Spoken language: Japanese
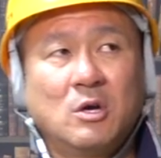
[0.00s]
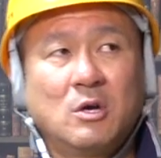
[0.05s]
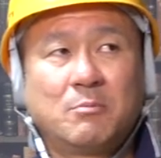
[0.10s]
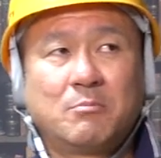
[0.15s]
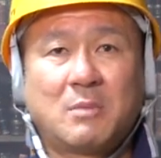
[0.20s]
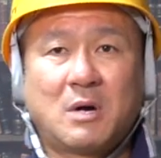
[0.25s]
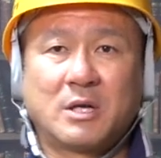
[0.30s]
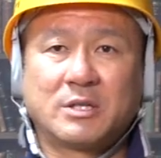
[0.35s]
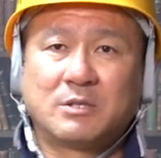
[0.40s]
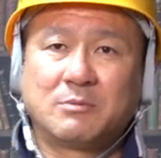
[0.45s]

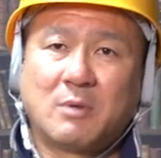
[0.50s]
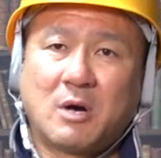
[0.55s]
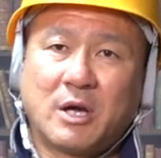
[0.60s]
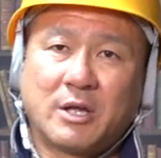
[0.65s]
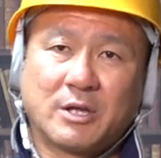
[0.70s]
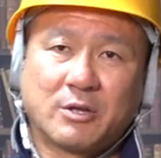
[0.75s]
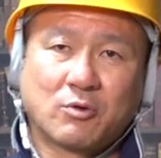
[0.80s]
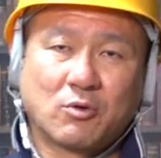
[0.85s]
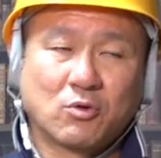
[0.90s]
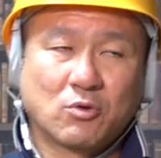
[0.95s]
まあ2万円
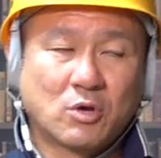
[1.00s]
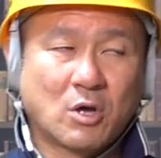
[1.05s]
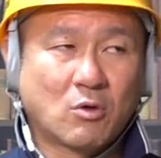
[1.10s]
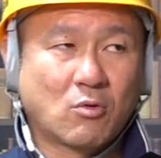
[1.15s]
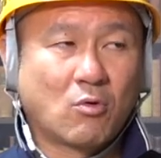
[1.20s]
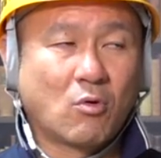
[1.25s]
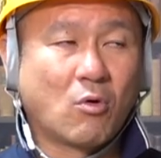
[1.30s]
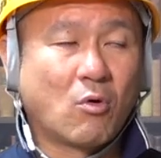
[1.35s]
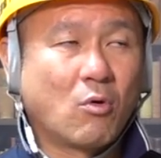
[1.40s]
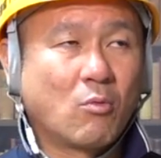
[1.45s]
だと結
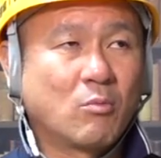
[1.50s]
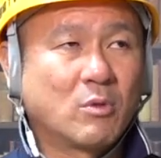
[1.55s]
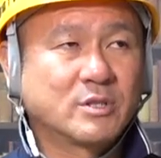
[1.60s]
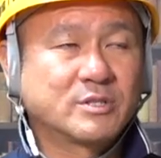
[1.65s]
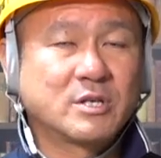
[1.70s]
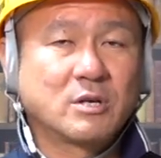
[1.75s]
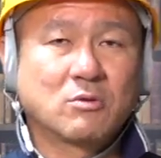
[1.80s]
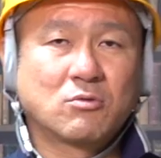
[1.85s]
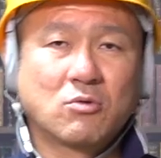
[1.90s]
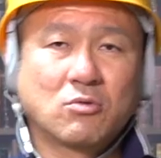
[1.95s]
構、まあ
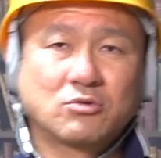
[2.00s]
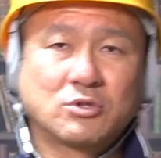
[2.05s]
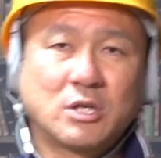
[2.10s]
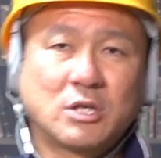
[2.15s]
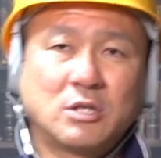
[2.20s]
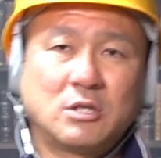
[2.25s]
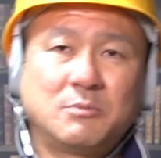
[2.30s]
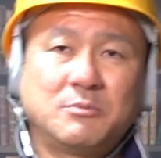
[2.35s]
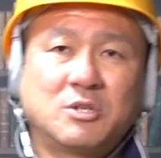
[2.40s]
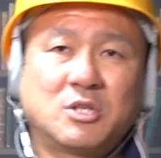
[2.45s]
全国的
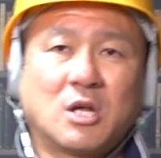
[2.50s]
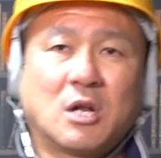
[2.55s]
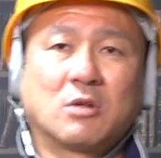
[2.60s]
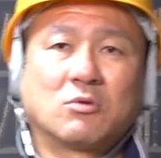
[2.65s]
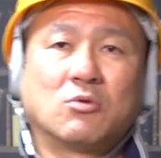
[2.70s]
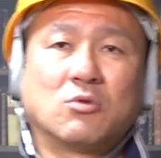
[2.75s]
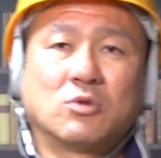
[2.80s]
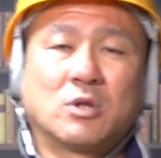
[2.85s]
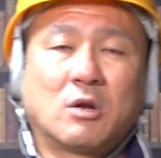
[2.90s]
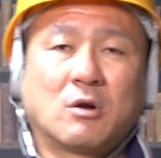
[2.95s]
に見たら
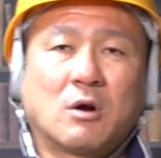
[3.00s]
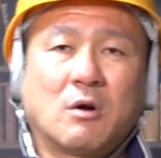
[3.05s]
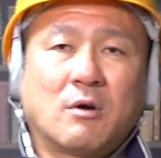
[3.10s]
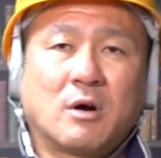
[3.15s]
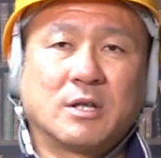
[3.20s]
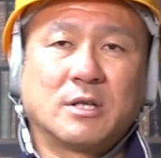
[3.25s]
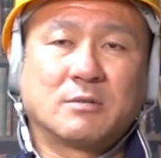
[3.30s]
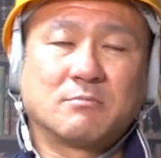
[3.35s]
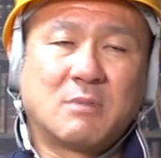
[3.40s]
どうなのかわからない。